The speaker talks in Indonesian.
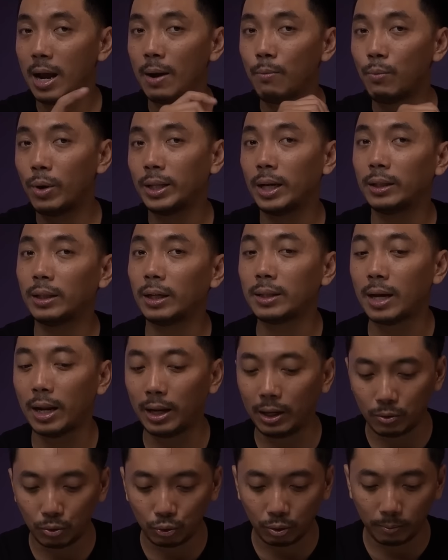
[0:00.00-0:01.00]
Dan buat yang
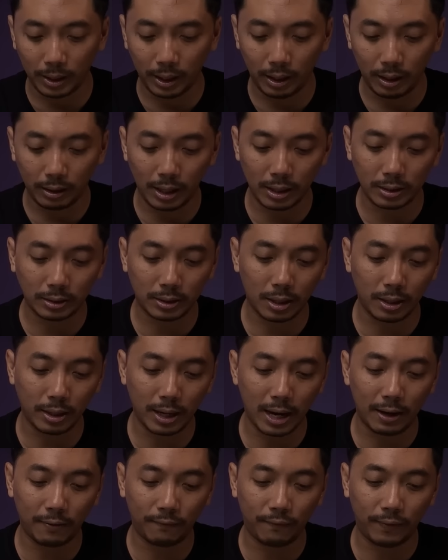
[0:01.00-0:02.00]
tertarik untuk beli Kingston
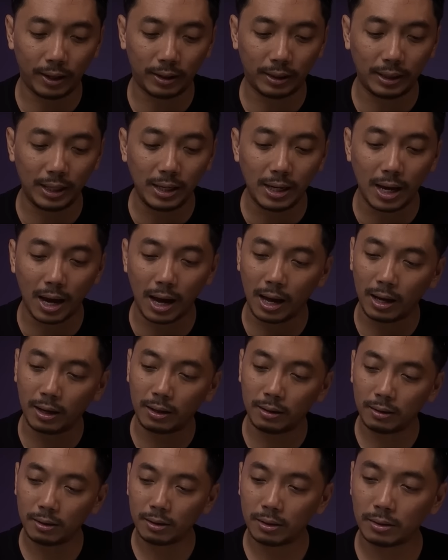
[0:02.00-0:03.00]

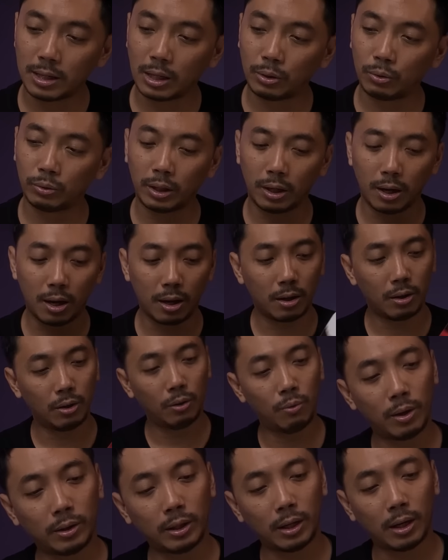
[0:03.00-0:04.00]
NV3, 1 tera, 2
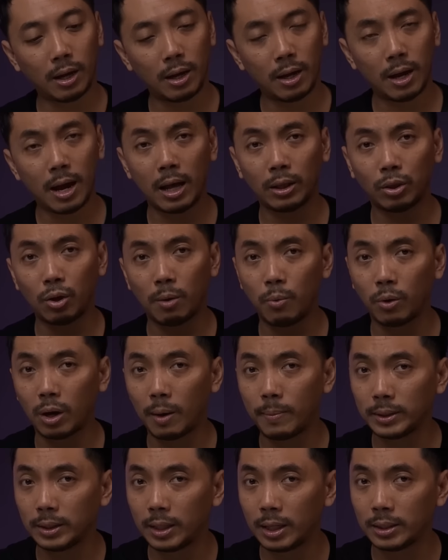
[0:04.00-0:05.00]
tera, atau mau
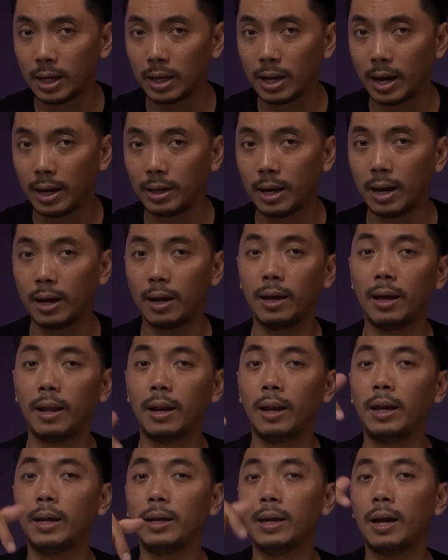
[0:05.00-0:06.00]
kapasitas yang lainnya,
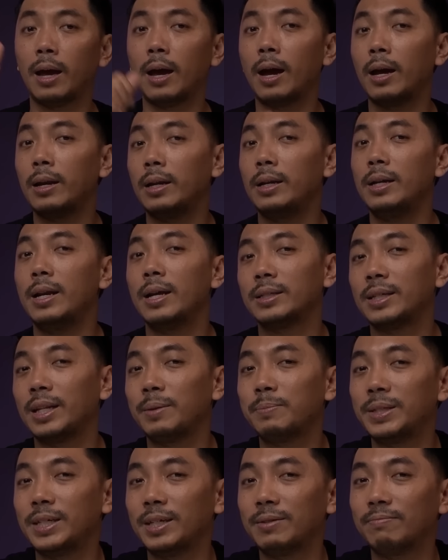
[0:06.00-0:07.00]
linknya ada di
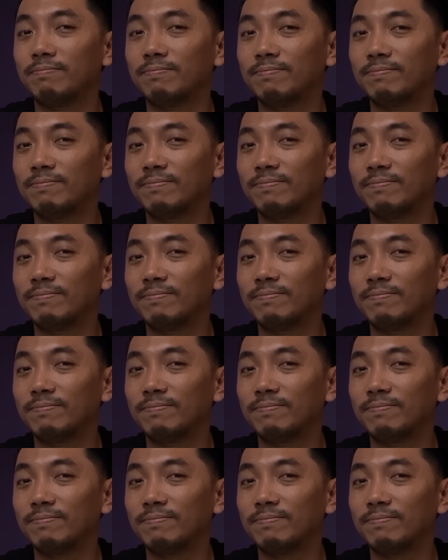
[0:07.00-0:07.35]
deskripsi.